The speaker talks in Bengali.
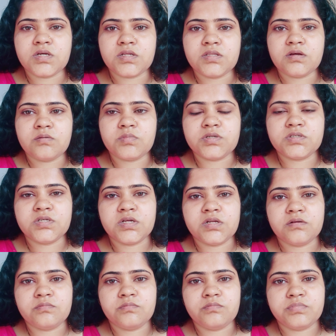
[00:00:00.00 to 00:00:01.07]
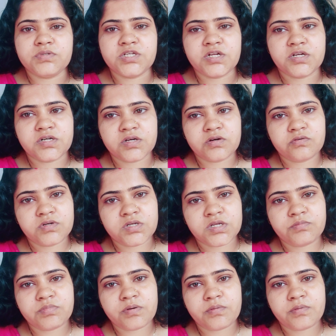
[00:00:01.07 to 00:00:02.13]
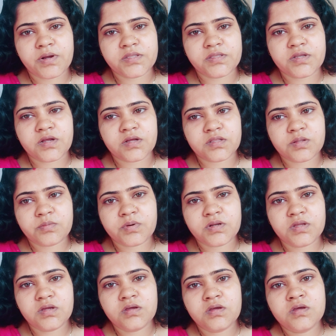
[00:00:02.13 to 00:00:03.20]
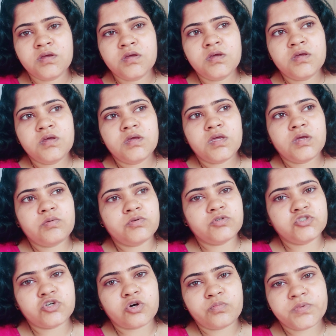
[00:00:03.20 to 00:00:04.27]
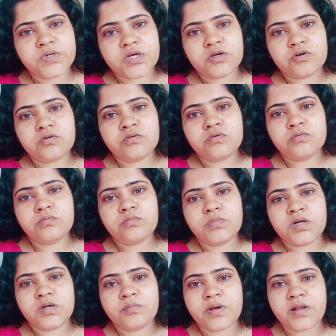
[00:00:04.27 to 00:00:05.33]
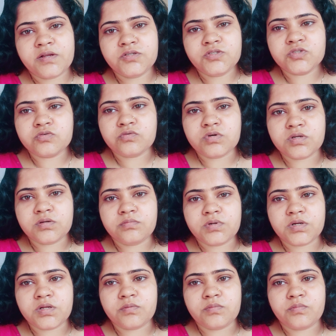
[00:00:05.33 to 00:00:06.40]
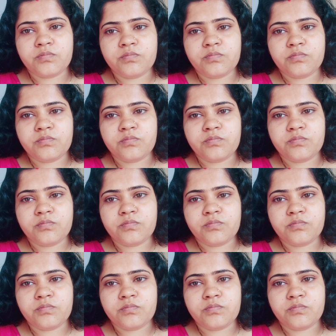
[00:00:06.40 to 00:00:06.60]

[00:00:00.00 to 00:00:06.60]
যাতে আমার ছেলে ছেলেটাকেও ঠিকভাবে বাড়িতে রাখতে পারি এবং জবটাকেও মানে ব্যালেন্স করে মানে